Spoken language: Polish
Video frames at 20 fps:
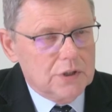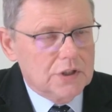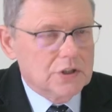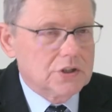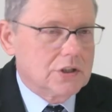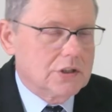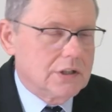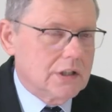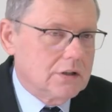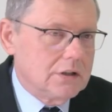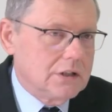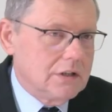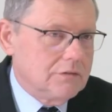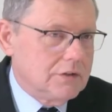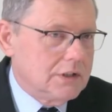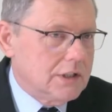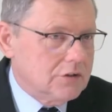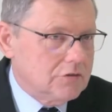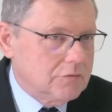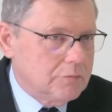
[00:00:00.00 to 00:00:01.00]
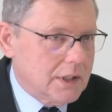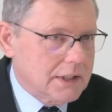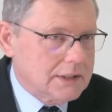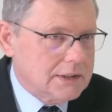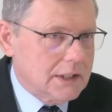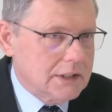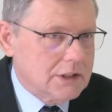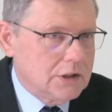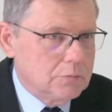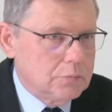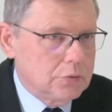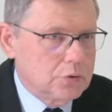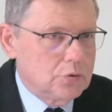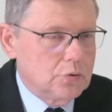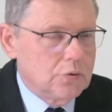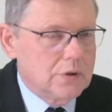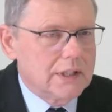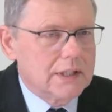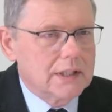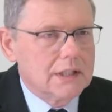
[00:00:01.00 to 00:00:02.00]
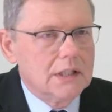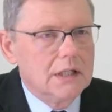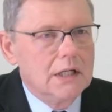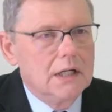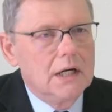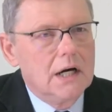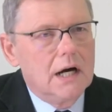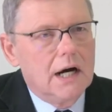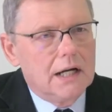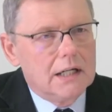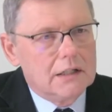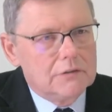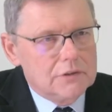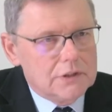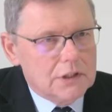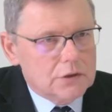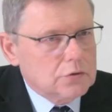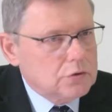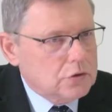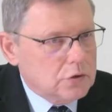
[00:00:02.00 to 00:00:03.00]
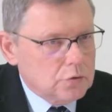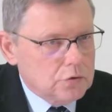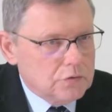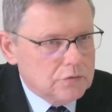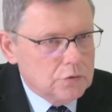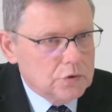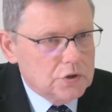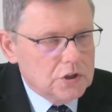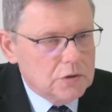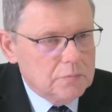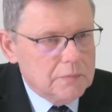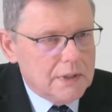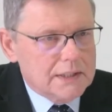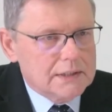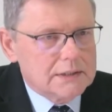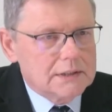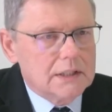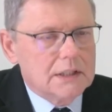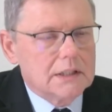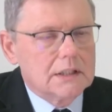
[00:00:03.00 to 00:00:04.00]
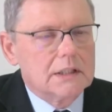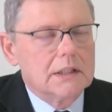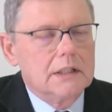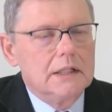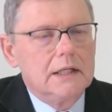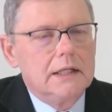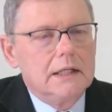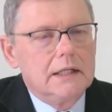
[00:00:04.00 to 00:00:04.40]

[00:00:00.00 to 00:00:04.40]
Jeszcze tego nie widać w miastach typu Turek, ale widać to już w dużych miastach.